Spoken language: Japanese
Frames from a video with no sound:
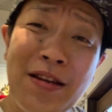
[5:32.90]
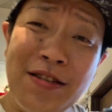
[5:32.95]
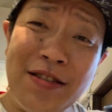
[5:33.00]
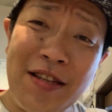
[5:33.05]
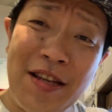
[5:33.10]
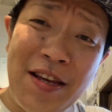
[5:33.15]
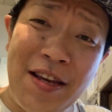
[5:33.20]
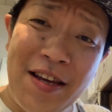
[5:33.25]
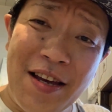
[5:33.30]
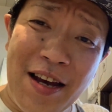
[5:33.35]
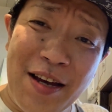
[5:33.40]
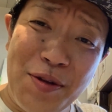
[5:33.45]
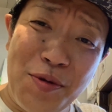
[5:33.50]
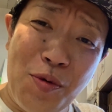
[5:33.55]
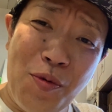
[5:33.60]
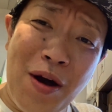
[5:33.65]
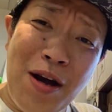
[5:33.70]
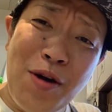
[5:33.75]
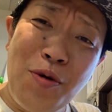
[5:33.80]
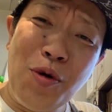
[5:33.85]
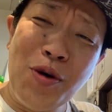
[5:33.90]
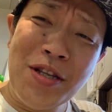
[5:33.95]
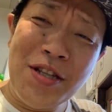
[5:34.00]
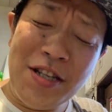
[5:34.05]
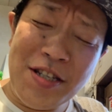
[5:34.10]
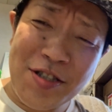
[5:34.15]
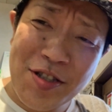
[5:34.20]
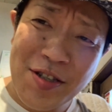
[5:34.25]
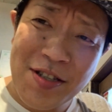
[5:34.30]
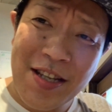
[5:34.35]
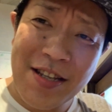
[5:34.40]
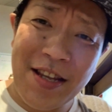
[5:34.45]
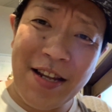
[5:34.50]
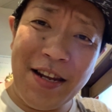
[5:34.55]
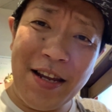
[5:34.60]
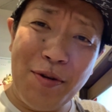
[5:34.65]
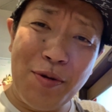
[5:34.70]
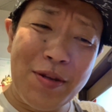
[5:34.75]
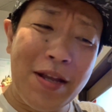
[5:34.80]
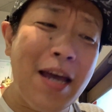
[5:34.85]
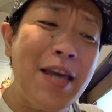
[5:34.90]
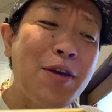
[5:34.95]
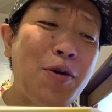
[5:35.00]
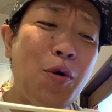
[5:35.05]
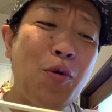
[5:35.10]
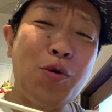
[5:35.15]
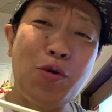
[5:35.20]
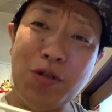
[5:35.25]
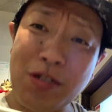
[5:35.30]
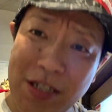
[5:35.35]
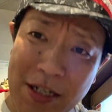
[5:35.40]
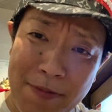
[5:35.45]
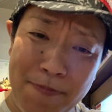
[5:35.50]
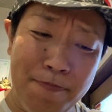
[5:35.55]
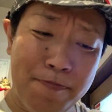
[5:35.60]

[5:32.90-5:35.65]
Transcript: であのワンコインについてたねこれ大根おろし